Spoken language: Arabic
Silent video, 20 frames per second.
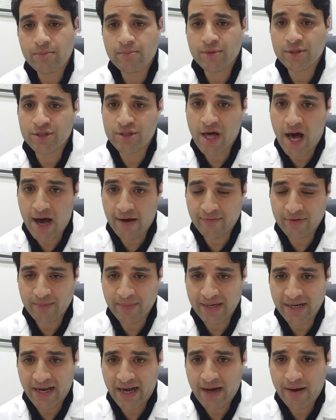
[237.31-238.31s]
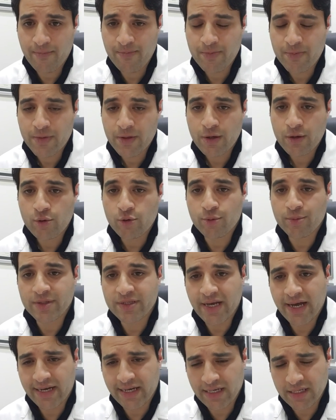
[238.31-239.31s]
بتضعف المناعة
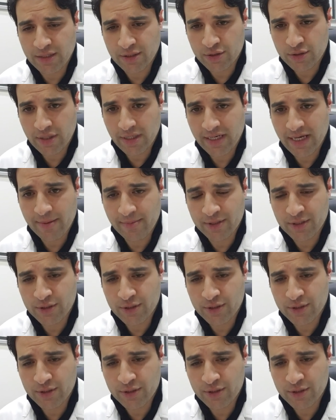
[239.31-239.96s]
وبتأكد إجابة